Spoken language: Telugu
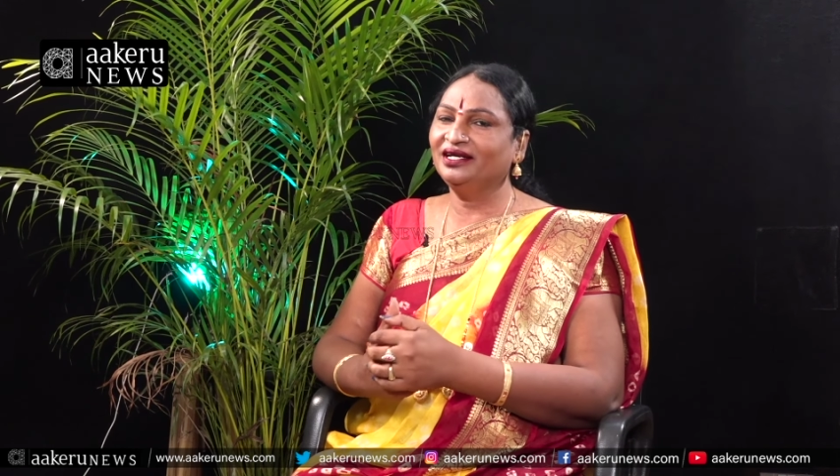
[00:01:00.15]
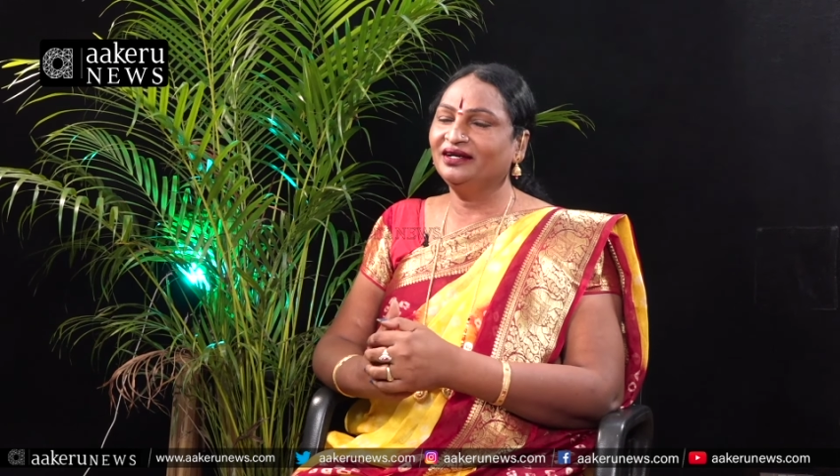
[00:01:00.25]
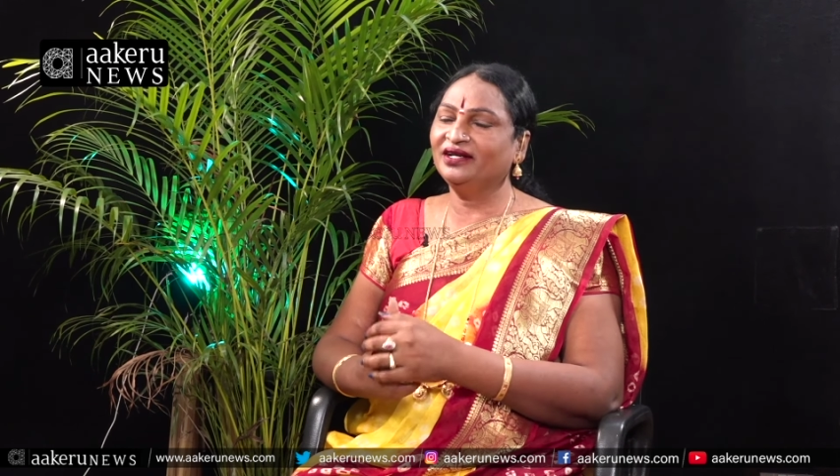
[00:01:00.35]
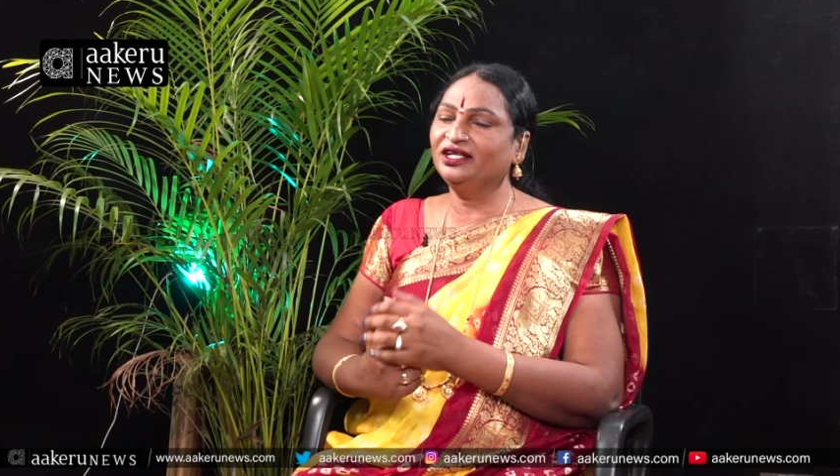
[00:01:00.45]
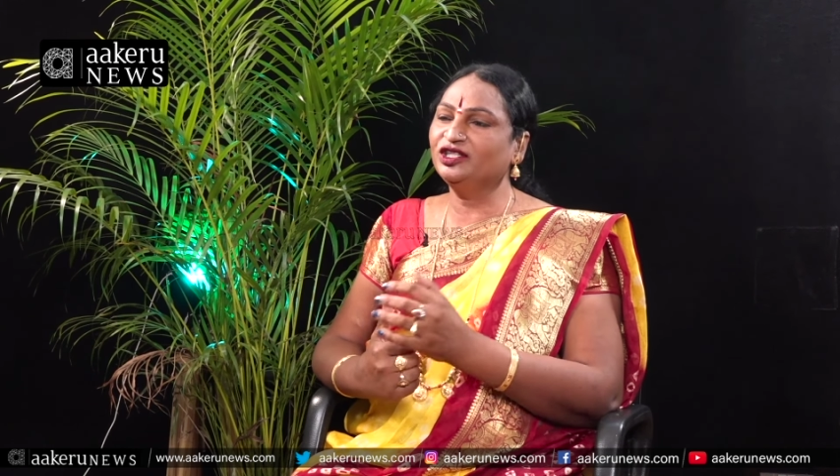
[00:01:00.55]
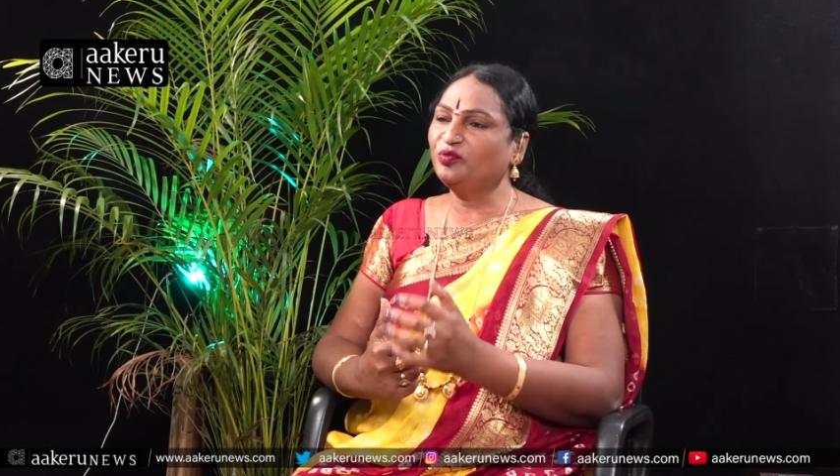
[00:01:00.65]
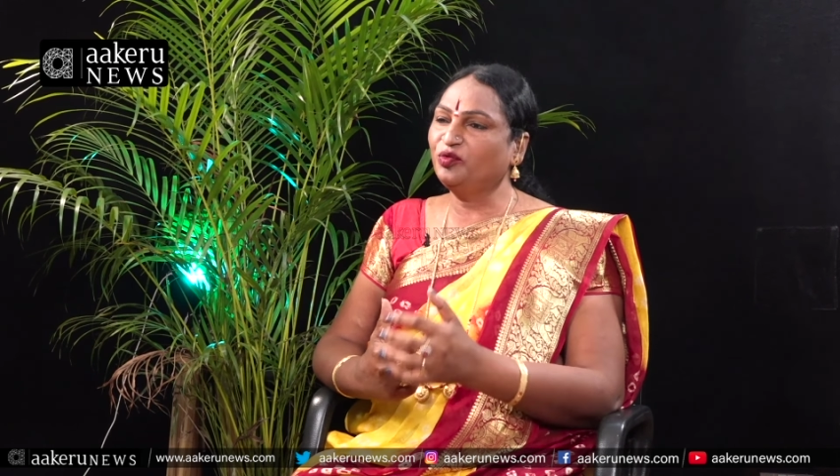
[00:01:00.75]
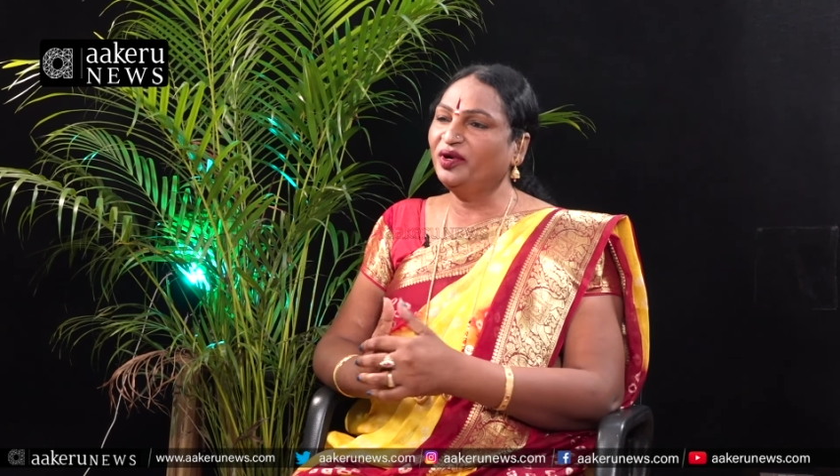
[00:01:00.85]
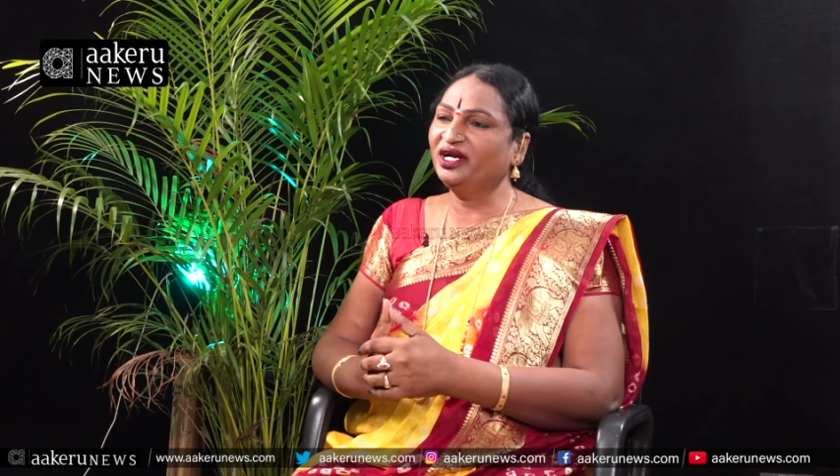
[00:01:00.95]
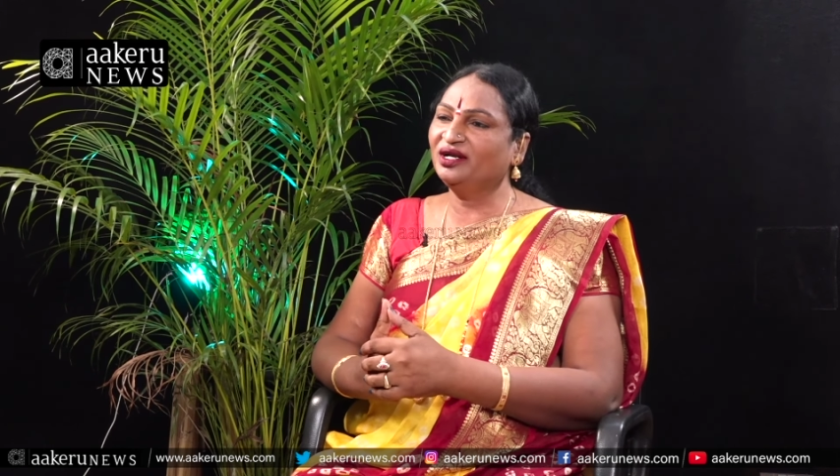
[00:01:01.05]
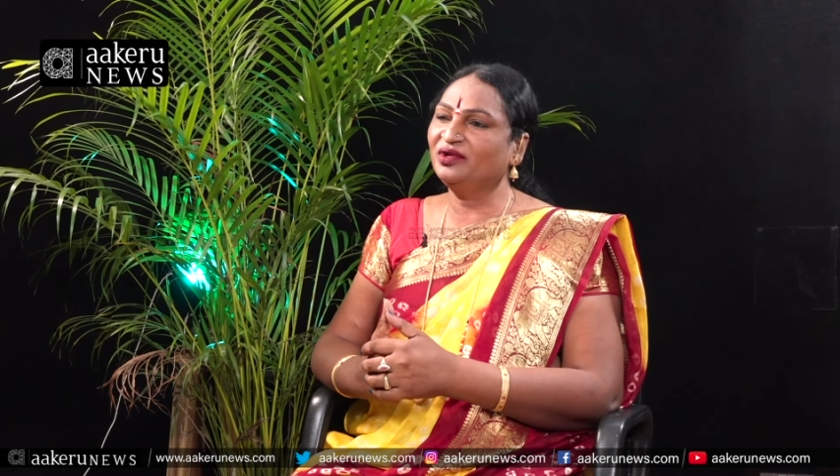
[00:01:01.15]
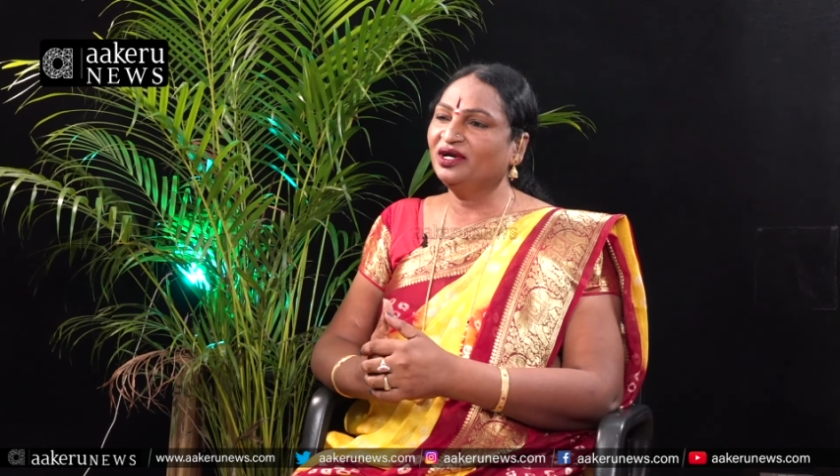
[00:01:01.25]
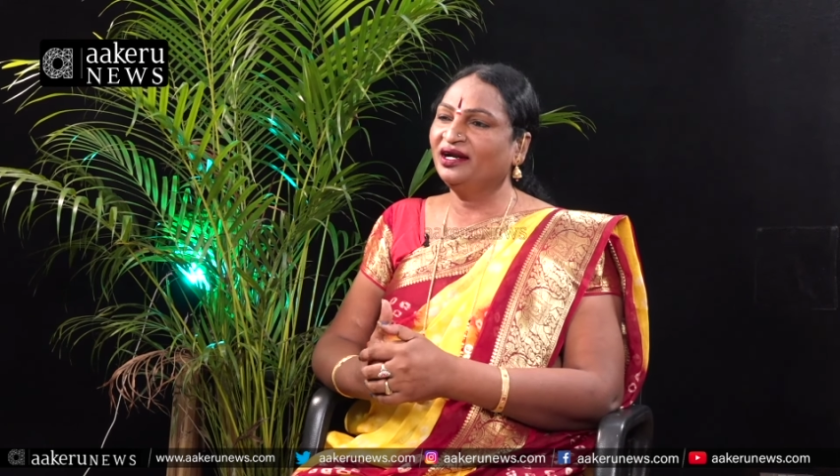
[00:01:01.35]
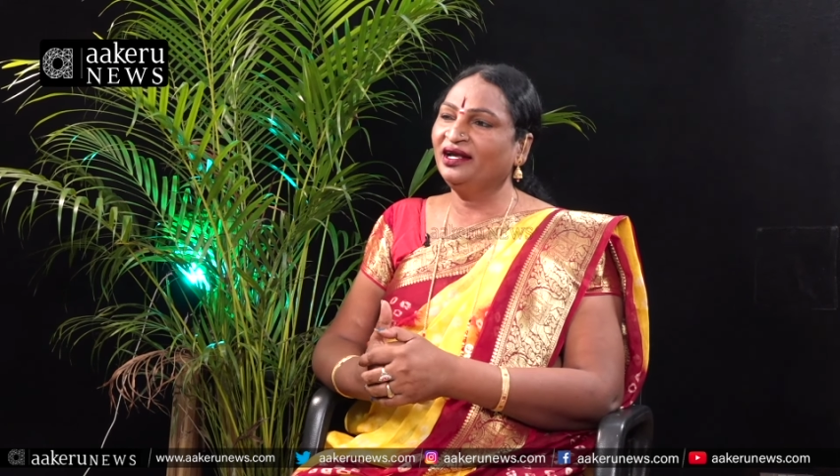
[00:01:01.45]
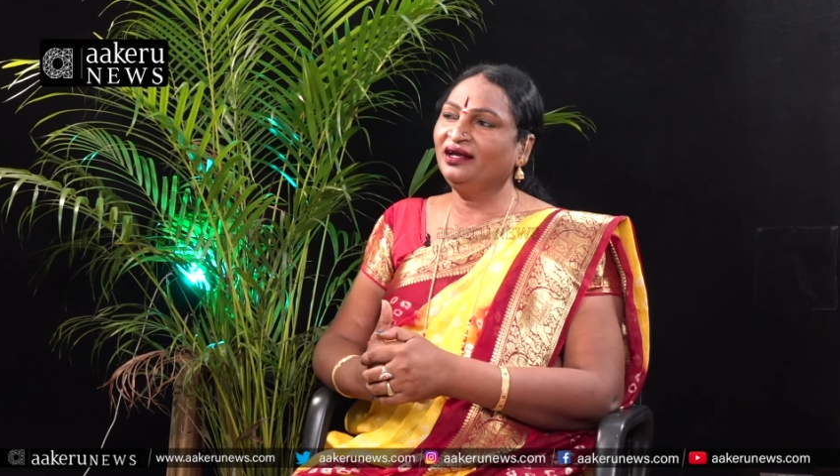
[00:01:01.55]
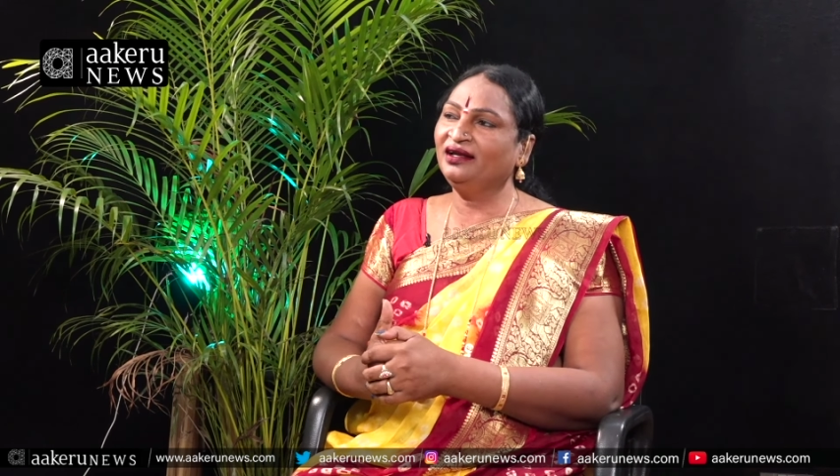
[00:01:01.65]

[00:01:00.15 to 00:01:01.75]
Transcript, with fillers: ఎవరిని తప్పు పట్టము కానీ